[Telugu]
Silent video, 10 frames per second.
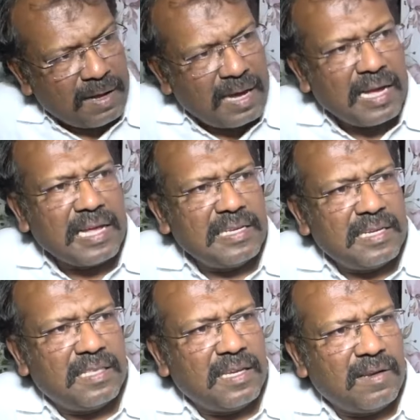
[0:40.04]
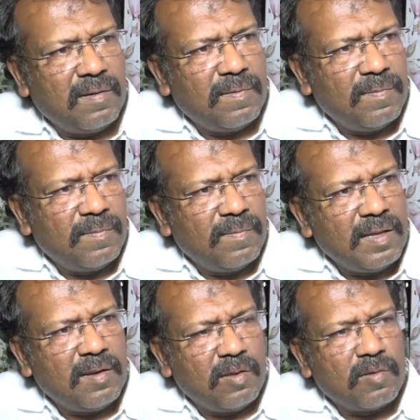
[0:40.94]
పక్కాగా గెలిచే సీట్లు
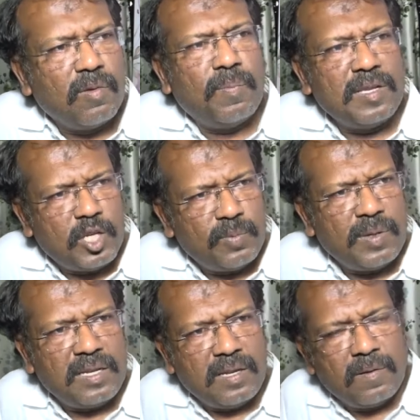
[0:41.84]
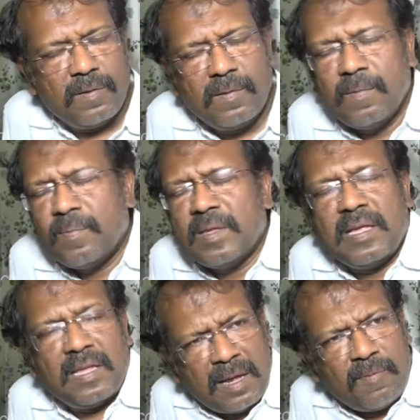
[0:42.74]
ఈరోజు కుప్ప చేసి పెట్టింది
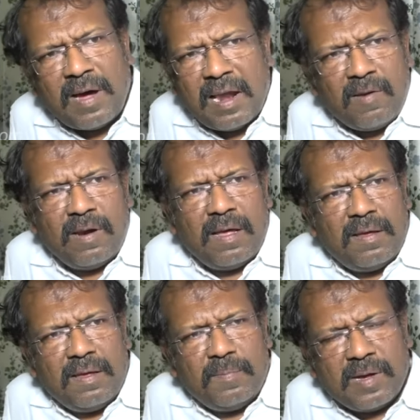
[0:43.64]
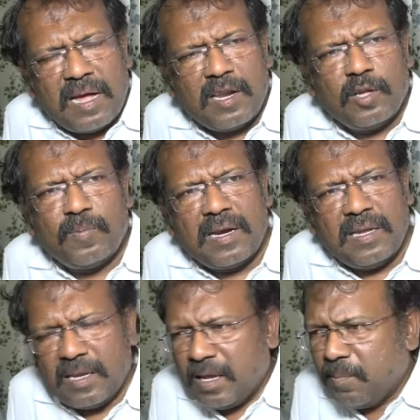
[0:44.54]
రేపు వాళ్ళు కూడా కాంగ్రెస్
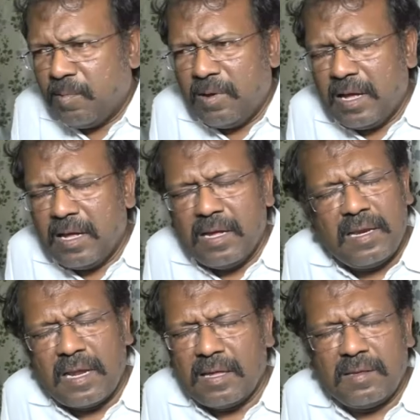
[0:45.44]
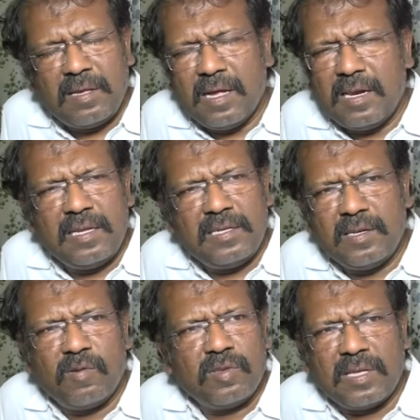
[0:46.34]
పార్టీ రేపు కూడా నా సింగిల్
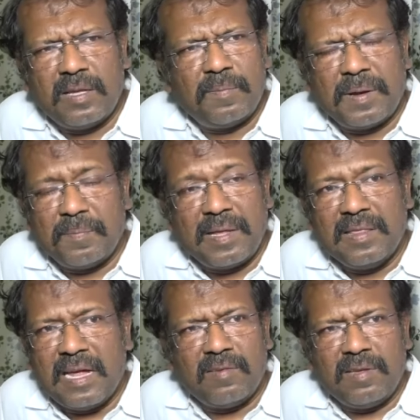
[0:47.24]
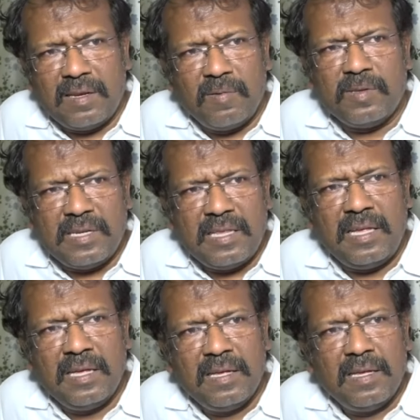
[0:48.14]
డిజిట్కి వస్తుంది పద్నాలుగు సీట్లు వచ్చేది
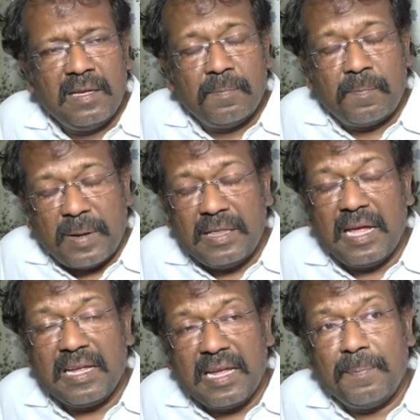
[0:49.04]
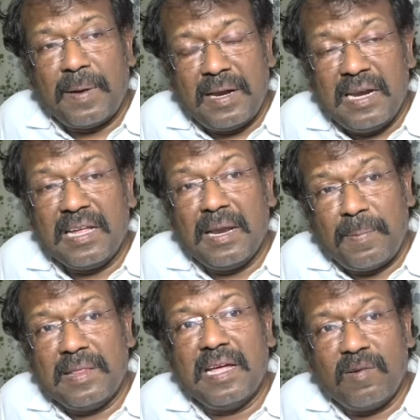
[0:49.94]
పద్నాలుగుకి వెళ్ళి పన్నెండుకి వెళ్ళి
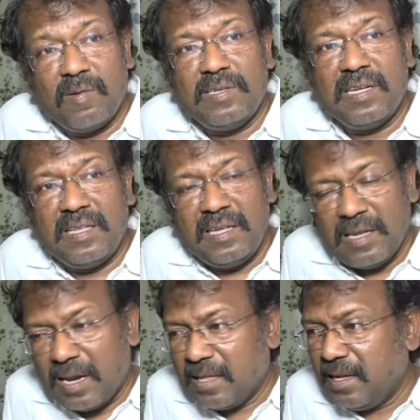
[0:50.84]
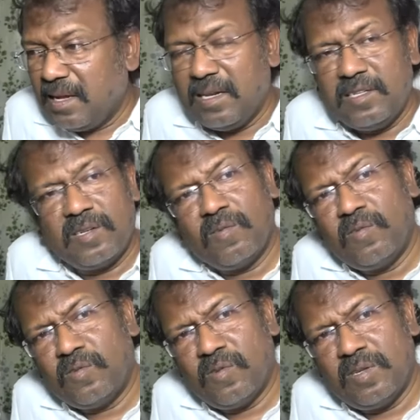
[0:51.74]
పద్నాలుగు వచ్చేది ఇవాళ సింగిల్ డిజిట్కి
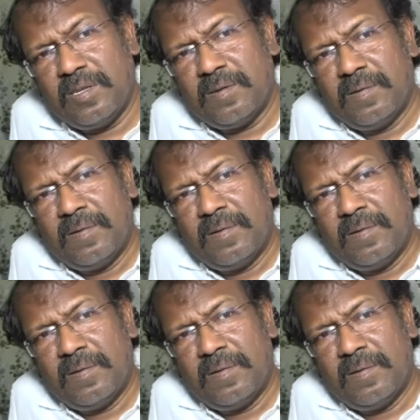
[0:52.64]
గుంజుకొచ్చేది